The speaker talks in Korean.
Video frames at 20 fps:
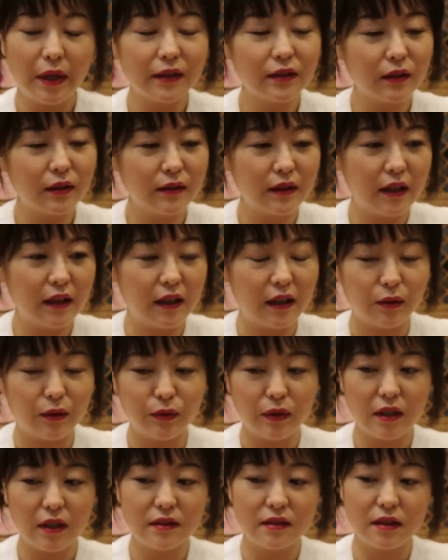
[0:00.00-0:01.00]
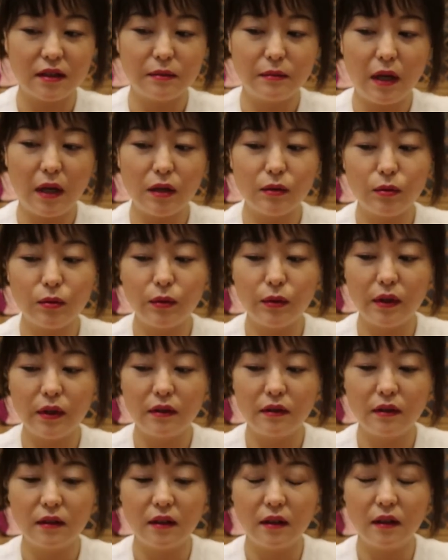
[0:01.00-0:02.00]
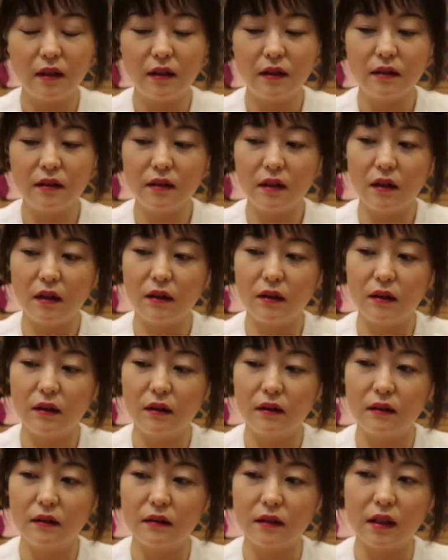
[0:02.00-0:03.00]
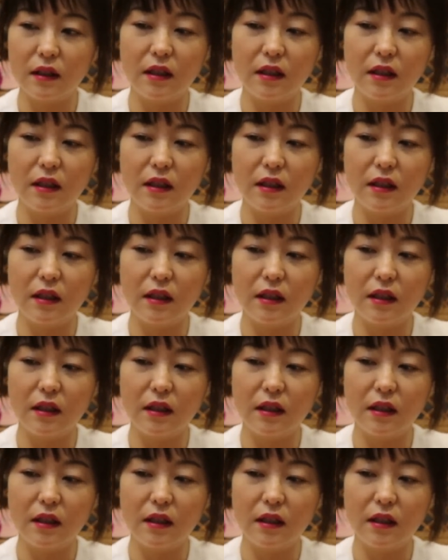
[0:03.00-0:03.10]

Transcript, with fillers: 패턴에 우리가 지금 하고 있는 어,